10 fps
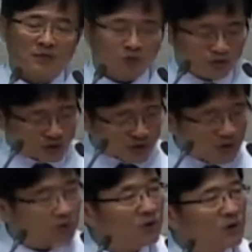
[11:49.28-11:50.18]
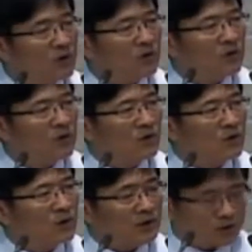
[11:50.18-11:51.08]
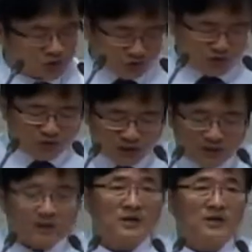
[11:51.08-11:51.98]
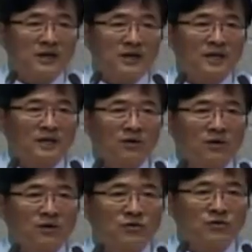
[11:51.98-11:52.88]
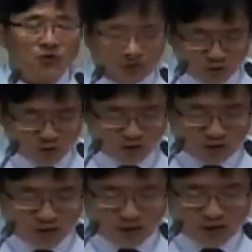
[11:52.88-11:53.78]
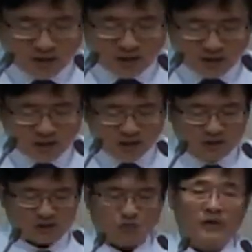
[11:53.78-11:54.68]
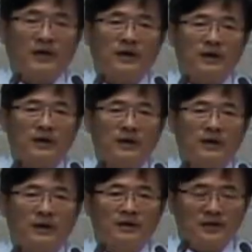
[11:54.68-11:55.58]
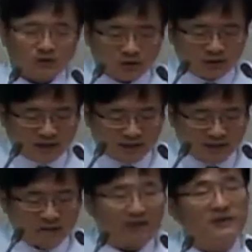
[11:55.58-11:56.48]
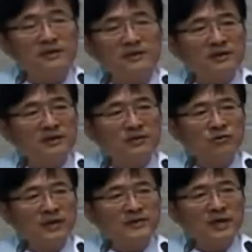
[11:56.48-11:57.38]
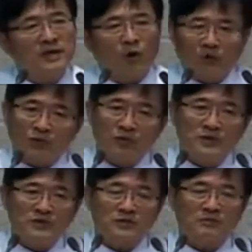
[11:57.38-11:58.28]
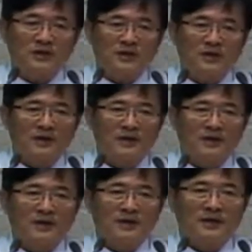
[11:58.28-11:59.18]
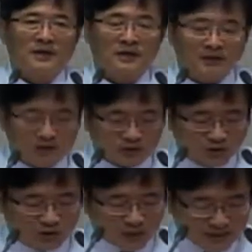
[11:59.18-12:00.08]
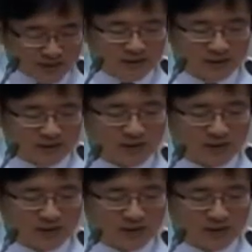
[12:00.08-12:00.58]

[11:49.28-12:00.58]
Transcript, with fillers: 불편하고 수고와 희생을 해야 되고 또 위험 요소가 있기 때문에 이 성을 다시 만드는 데는 굉장한 어려움이 있습니다. 근데 이 성을 다시